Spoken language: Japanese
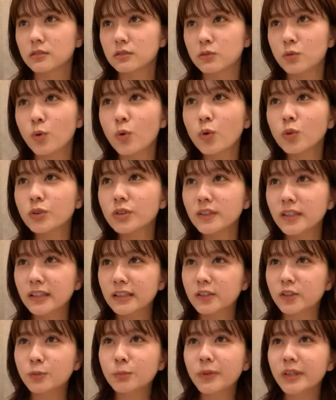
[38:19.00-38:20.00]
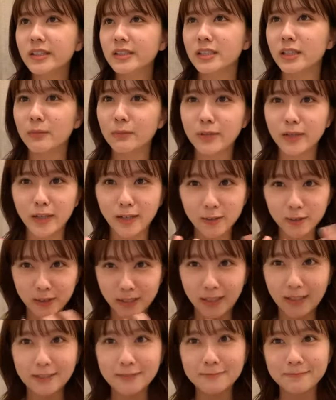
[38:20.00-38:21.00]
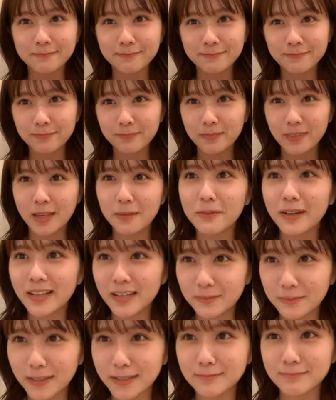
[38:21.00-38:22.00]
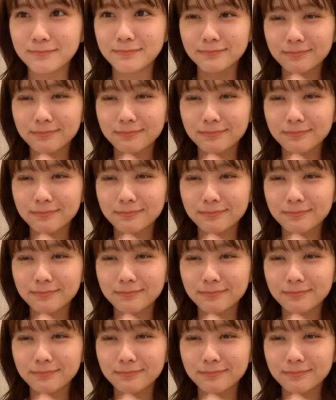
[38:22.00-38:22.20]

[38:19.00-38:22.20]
遠くに行くまで喋れるじゃん粘れば